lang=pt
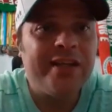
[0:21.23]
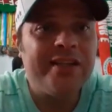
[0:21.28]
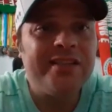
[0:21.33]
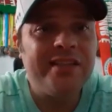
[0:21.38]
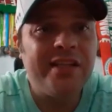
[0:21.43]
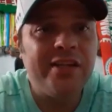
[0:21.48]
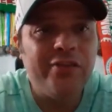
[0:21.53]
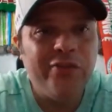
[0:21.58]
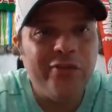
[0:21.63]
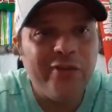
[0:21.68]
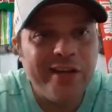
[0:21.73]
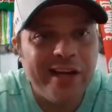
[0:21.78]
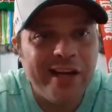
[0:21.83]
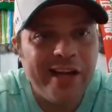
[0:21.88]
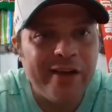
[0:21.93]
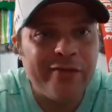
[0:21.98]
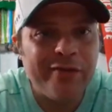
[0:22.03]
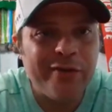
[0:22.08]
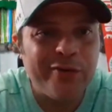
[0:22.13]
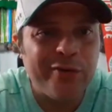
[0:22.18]
se
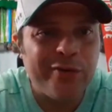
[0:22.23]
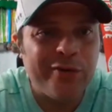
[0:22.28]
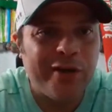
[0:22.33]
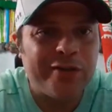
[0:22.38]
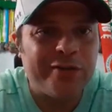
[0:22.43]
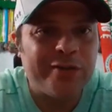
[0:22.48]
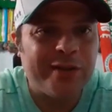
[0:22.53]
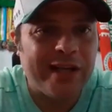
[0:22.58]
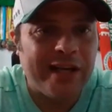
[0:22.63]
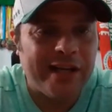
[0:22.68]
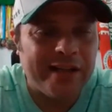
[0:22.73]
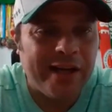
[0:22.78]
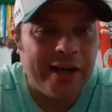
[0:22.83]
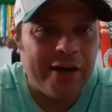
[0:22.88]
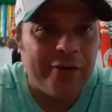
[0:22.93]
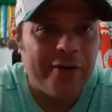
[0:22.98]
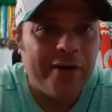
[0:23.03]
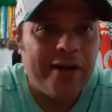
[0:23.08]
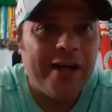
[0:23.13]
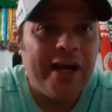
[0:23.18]
inscrevam no nosso
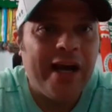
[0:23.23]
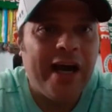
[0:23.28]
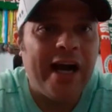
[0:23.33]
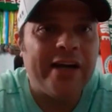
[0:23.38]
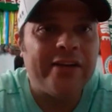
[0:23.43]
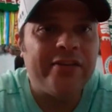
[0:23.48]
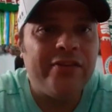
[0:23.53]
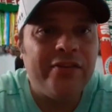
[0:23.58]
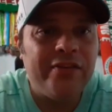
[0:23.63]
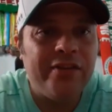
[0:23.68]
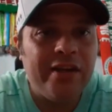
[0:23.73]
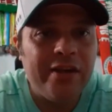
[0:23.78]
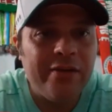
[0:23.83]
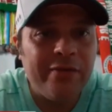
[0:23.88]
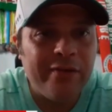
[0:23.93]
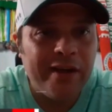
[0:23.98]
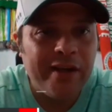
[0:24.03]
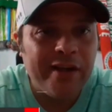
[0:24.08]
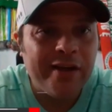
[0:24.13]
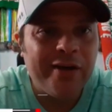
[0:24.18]
canal,
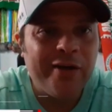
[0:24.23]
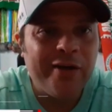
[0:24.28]
ativem